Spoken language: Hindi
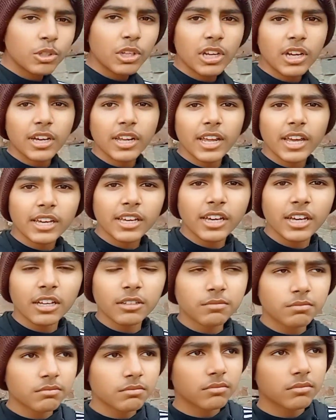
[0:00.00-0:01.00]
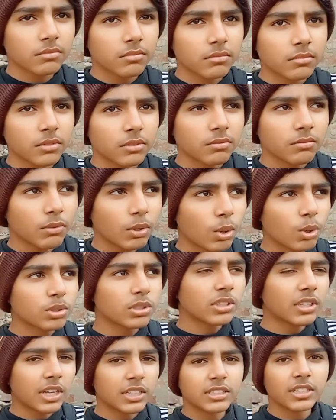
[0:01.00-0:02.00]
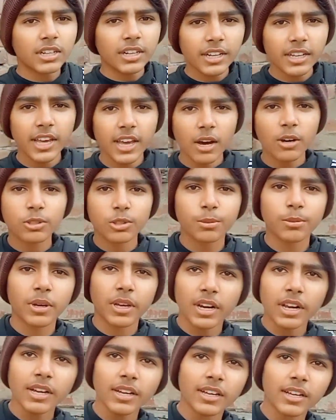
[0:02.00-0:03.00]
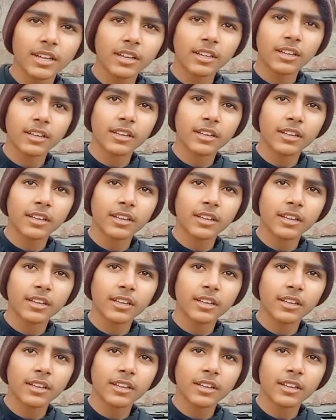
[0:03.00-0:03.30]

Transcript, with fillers: मुझे लग रहा है कि नौ से दस अंडे हैं उसमें है ना